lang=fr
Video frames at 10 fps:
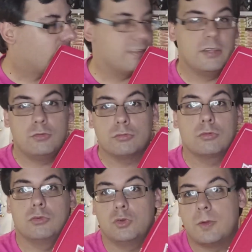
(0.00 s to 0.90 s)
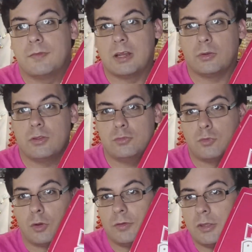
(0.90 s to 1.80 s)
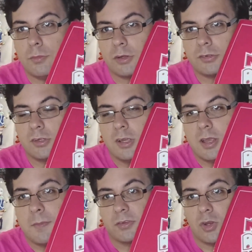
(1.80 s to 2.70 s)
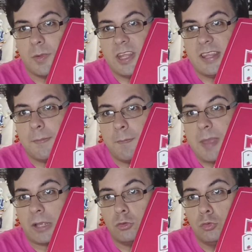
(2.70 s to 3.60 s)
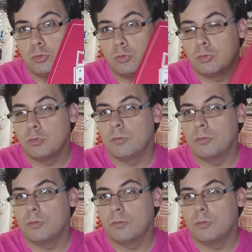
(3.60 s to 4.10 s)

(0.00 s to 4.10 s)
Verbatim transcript: C'est juste que du coup, bah voilà, on a dû me renvoyer une box parce que la mienne était perdue.